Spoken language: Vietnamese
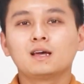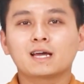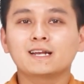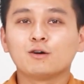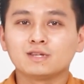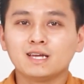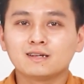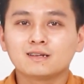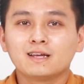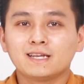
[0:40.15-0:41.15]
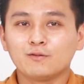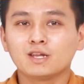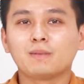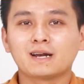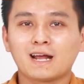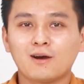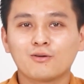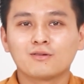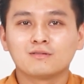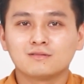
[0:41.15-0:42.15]
Cách đầu tiên, nếu như bạn
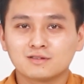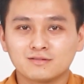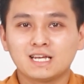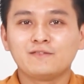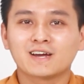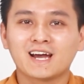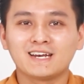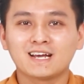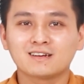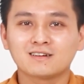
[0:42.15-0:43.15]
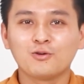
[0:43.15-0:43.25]
nào tự tin về khả năng